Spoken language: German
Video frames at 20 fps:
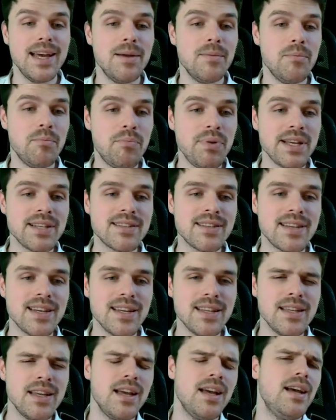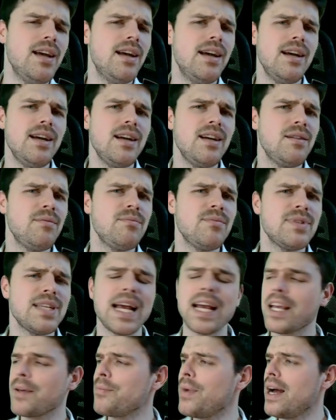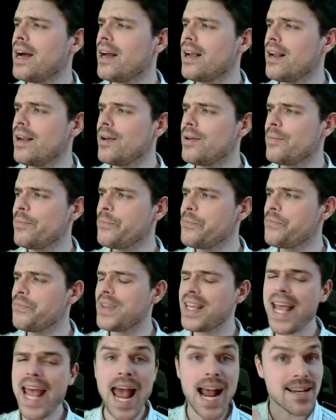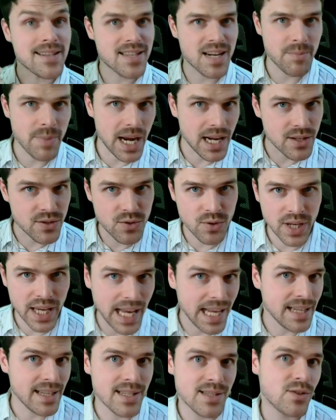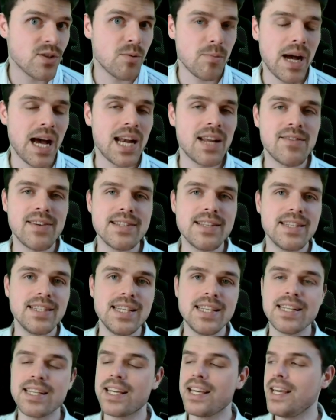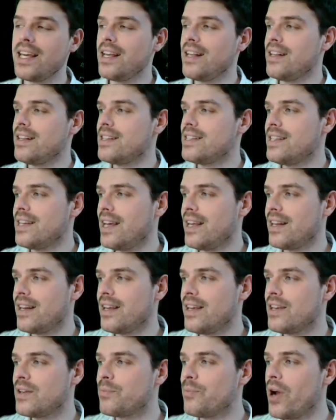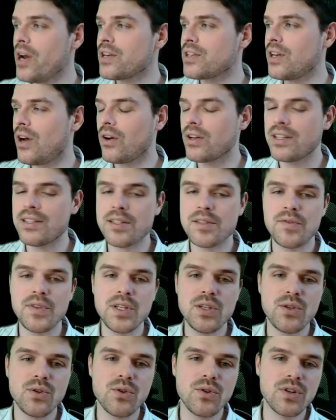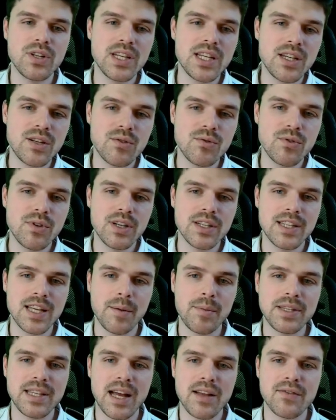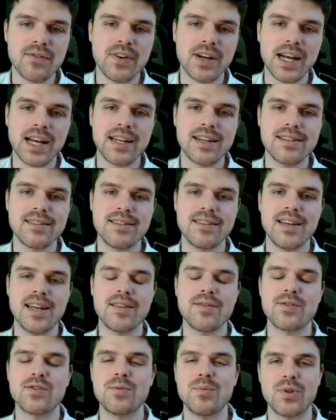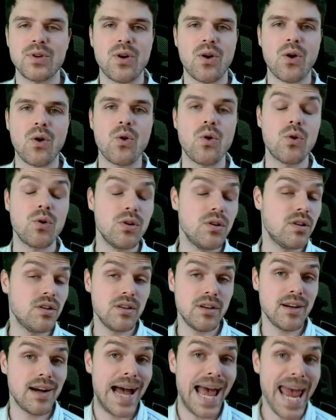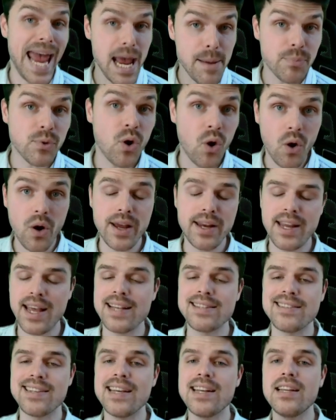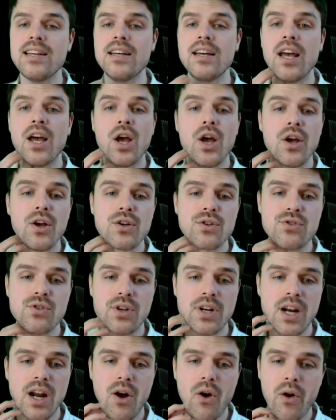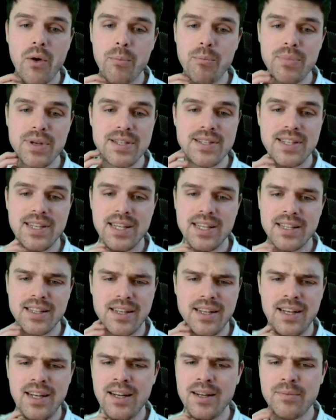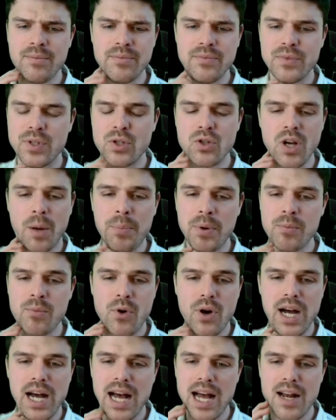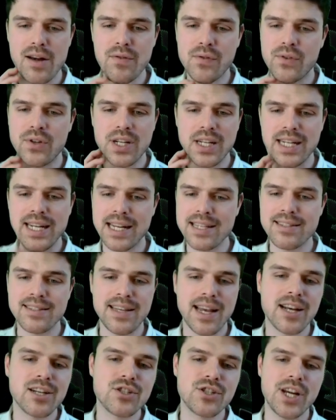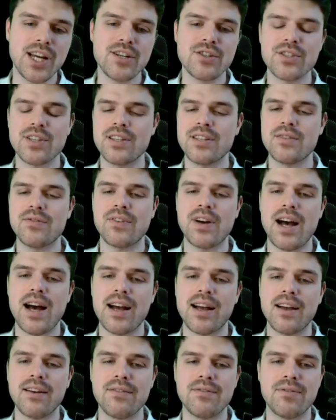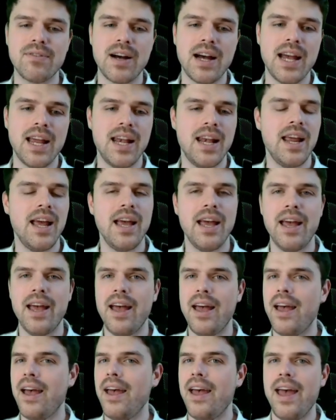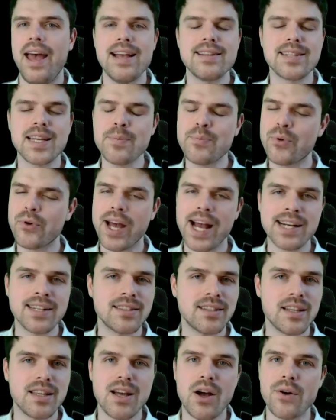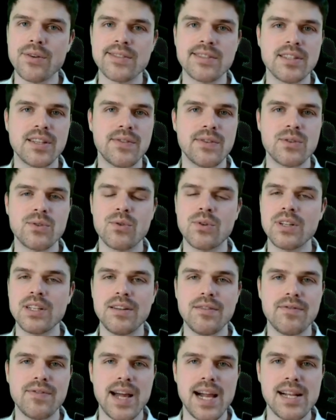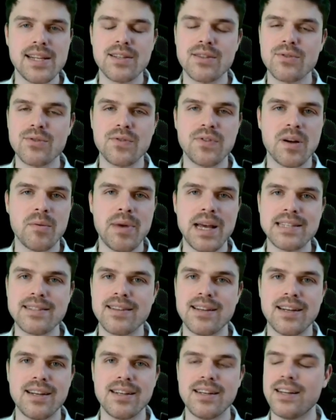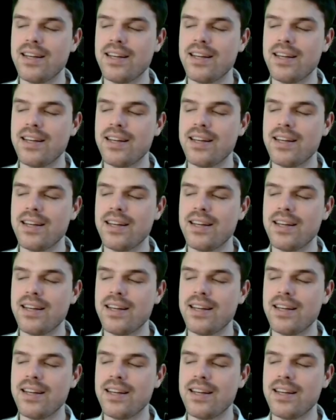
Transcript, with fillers: ein bisschen, ähm, sage ich mal, ähm, die Extrameile zu gehen, die sie normalerweise nicht gehen, denn ich möchte auch dieses Video nicht nur damit anfangen, dass ich etwas über äh, ApeCoin erzähle, sondern auch ein bisschen ähm, die Doppelmoral von den ganzen Exchanges hinterfrage, weil es gibt Projekte da draußen, die versuchen, die Welt zu verbessern